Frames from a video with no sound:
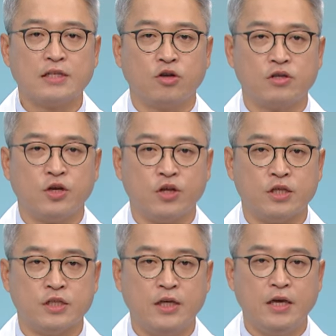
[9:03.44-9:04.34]

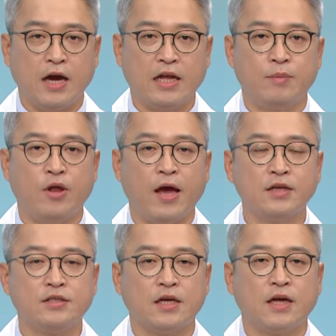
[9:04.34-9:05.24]
정렬인지 아니면
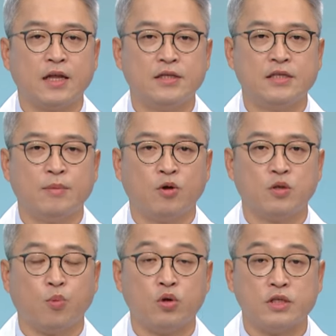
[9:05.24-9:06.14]
엑스자다리인지를 먼저
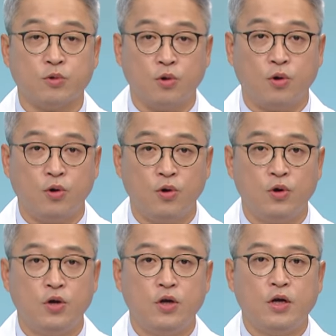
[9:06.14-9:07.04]
보시고 음.
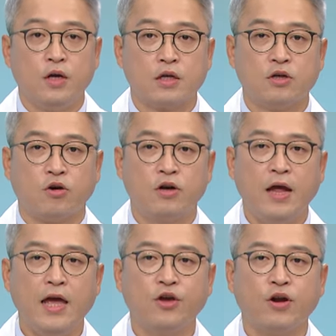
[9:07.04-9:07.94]
네. 그거를
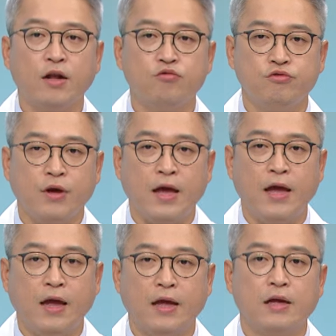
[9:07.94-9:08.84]
해결한
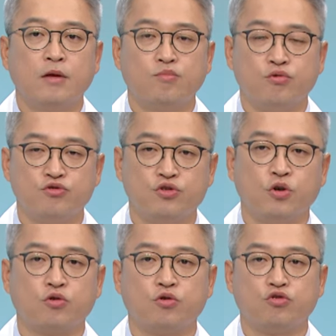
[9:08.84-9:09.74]
후에
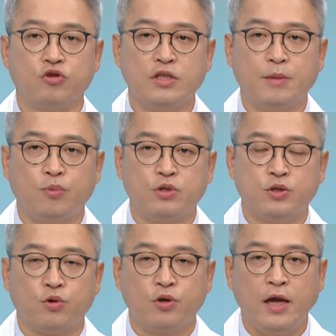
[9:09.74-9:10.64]
부수적으로 줄기세포
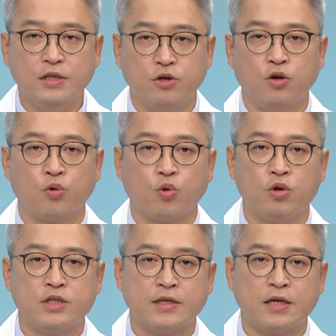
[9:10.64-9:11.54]
치료를 해서
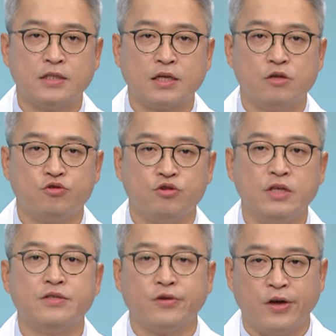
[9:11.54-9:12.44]
연고를 재생시킬 수는
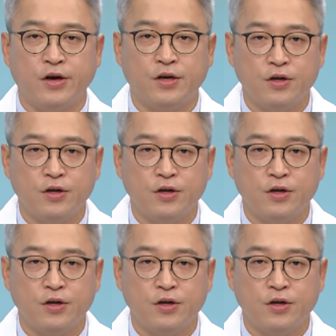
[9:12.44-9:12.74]
있어요.